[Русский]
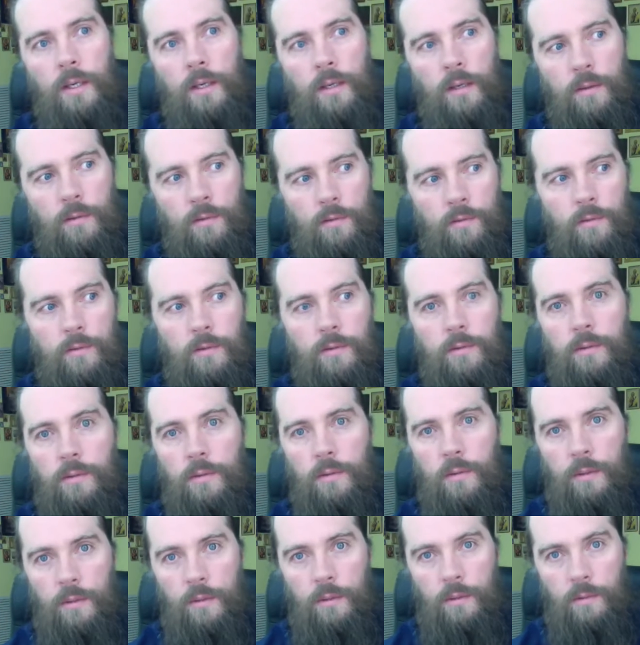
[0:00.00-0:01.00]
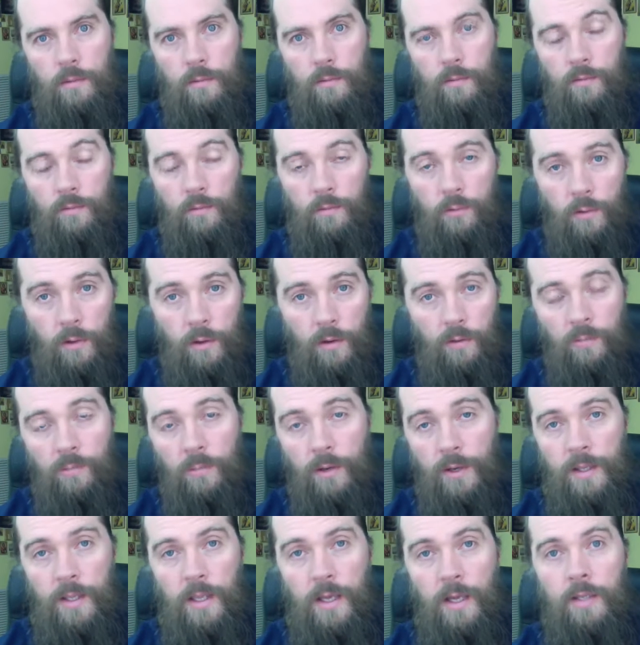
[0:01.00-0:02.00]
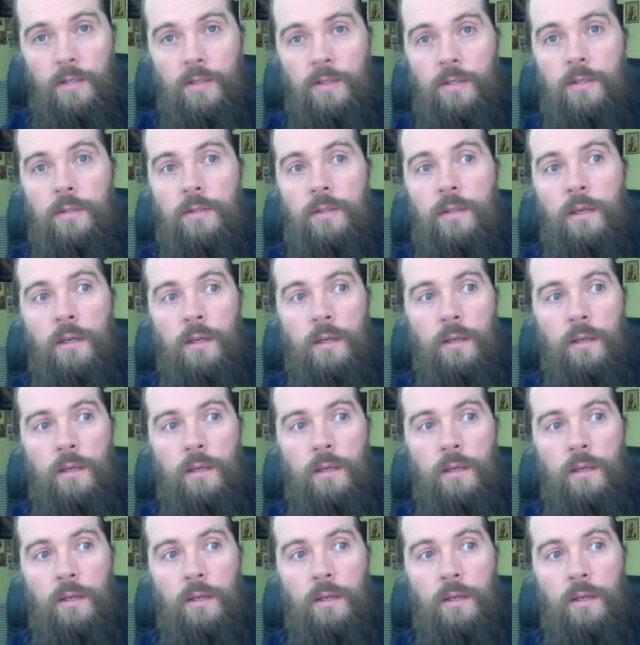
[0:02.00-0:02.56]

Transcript: вот, внуков понянчил –